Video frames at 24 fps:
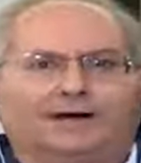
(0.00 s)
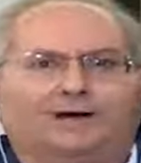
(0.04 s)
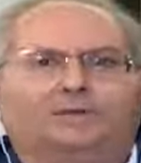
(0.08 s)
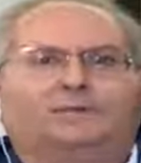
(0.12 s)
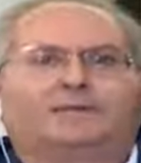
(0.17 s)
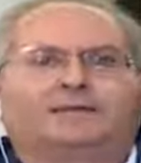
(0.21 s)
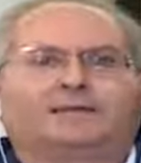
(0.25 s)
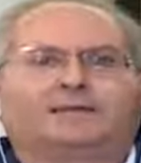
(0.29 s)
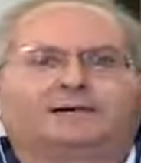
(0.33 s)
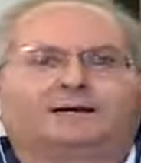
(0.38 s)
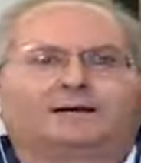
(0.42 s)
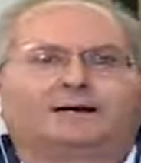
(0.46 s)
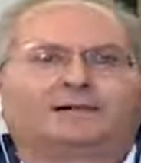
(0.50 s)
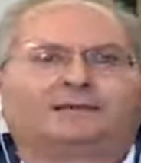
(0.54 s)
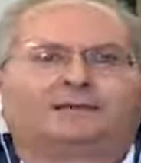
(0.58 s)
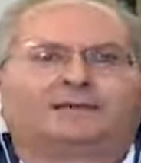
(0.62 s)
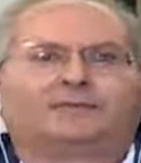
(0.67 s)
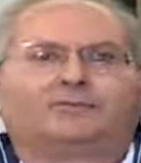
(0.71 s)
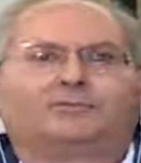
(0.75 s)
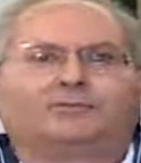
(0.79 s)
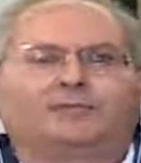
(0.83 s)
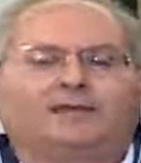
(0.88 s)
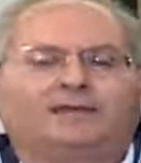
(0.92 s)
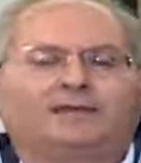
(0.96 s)
او بطاقه
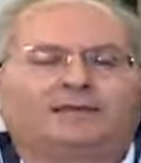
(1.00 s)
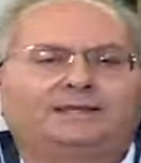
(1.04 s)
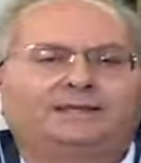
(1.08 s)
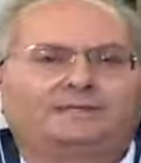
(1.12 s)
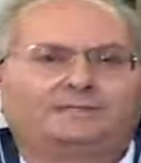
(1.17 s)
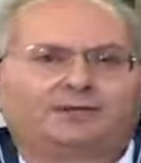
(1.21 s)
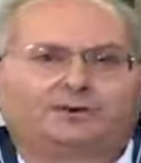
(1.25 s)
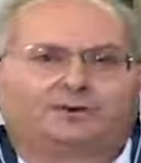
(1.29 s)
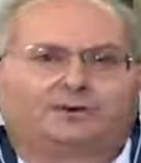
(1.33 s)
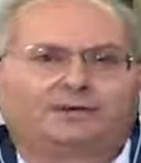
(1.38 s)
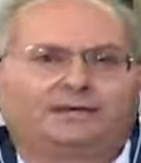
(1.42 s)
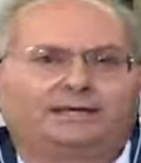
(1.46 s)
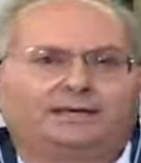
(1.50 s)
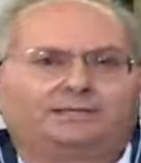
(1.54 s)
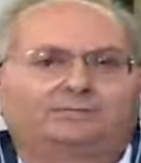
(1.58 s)
تمويليه من هونيك